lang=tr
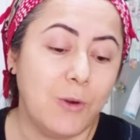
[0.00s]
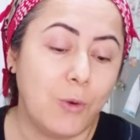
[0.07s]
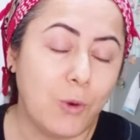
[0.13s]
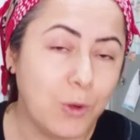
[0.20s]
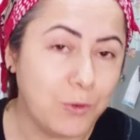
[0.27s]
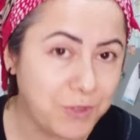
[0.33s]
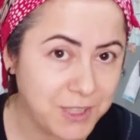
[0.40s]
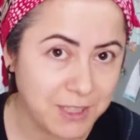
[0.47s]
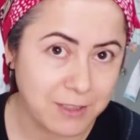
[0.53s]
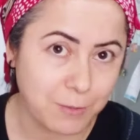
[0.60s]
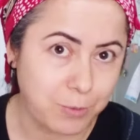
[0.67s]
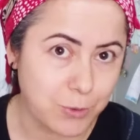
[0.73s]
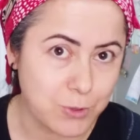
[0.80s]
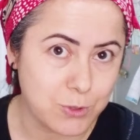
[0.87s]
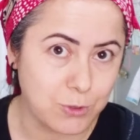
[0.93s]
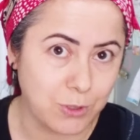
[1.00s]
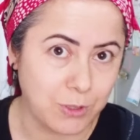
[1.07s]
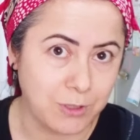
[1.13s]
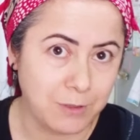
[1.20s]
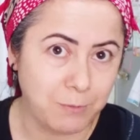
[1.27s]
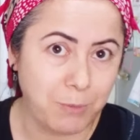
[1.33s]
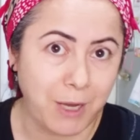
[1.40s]
O videoda bozul.
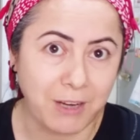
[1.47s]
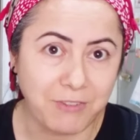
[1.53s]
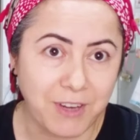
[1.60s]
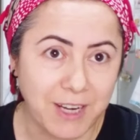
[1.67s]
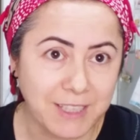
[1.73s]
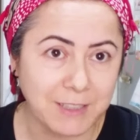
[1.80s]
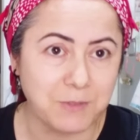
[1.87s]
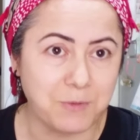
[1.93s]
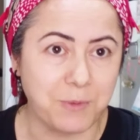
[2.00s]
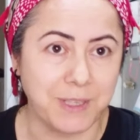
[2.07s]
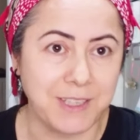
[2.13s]
Bak farkında mı?